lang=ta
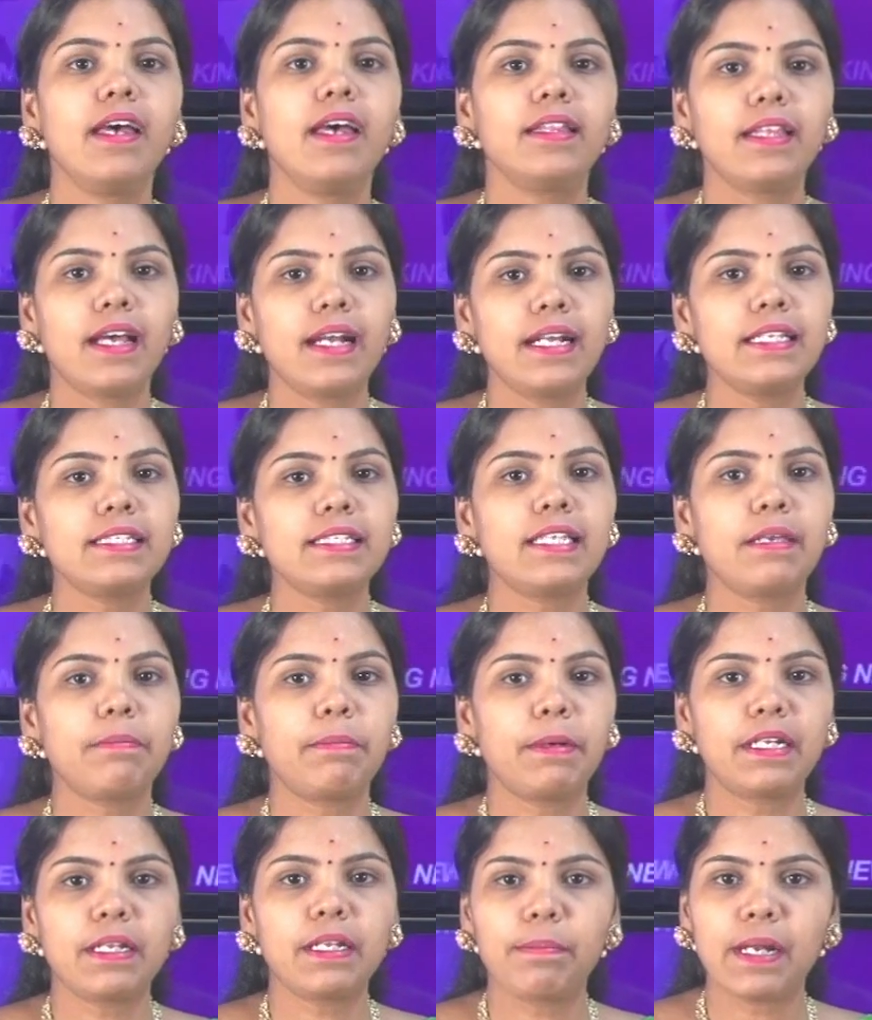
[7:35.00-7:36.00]
தடை
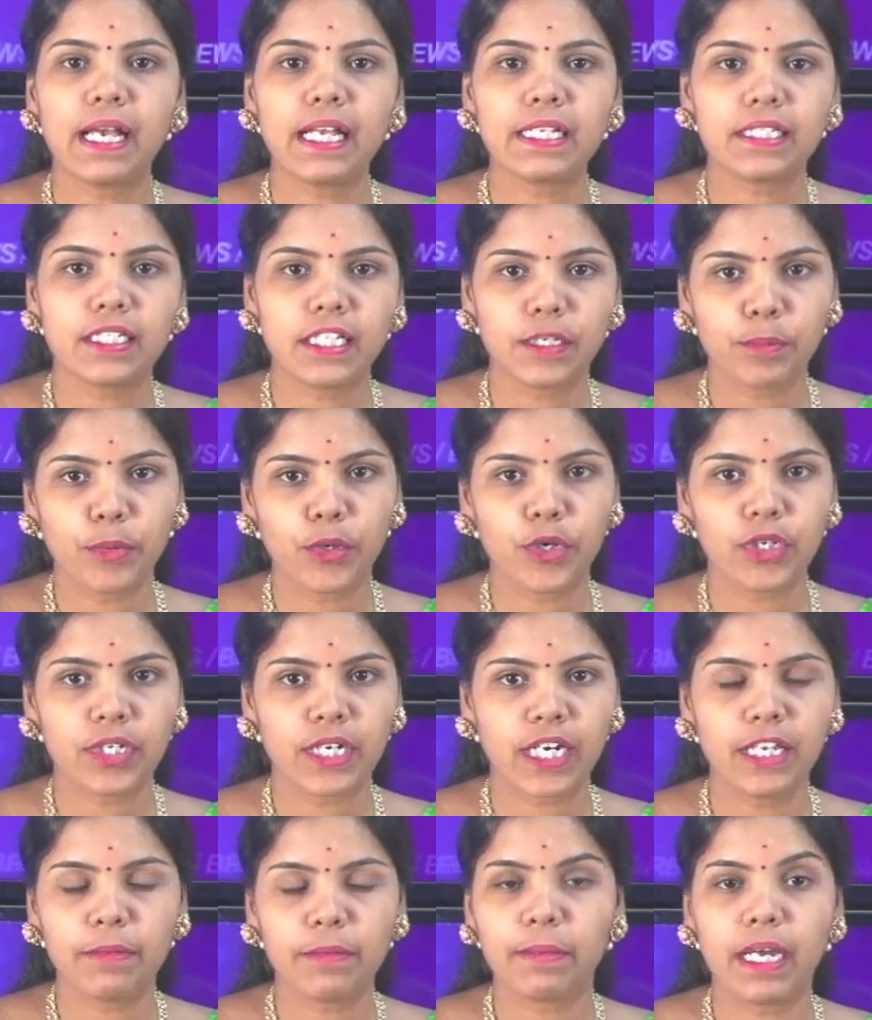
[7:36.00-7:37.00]
செய்யப்பட்ட பிளாஸ்டிக்
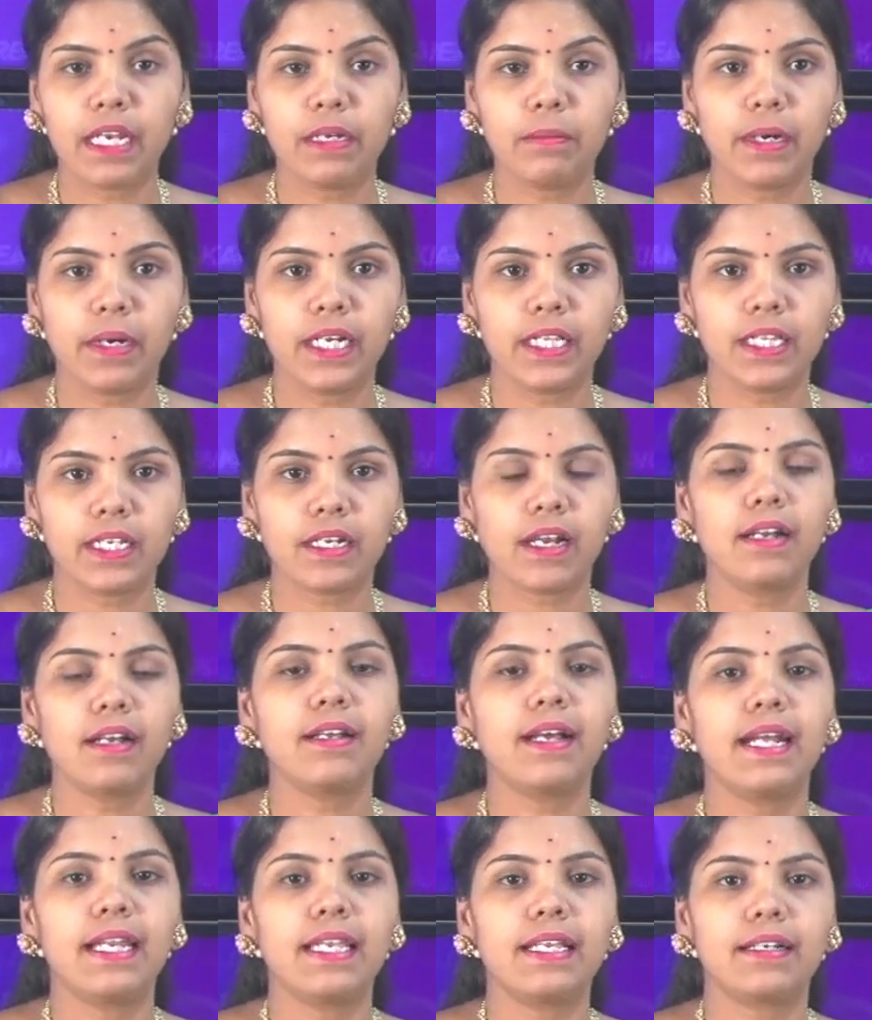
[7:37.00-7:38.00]
பொருட்களை பயன்படுத்தினால்
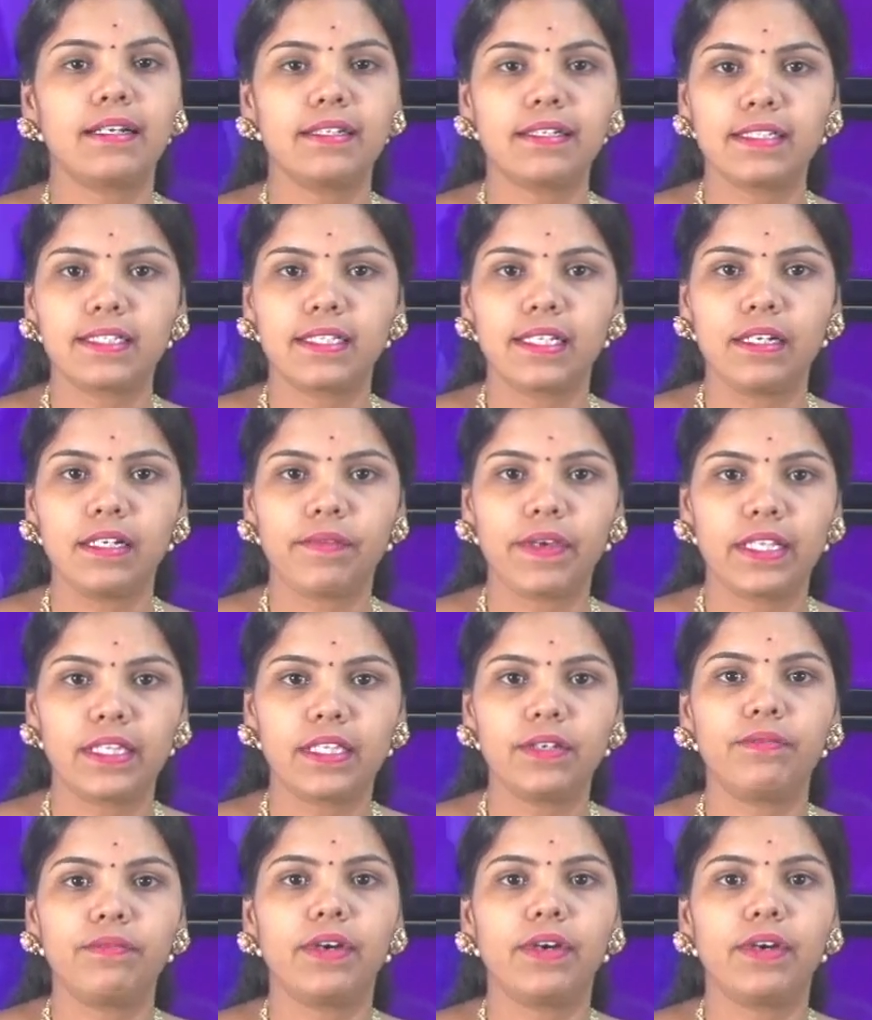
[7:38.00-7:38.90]
கடைகளுக்கு சீல் வைத்து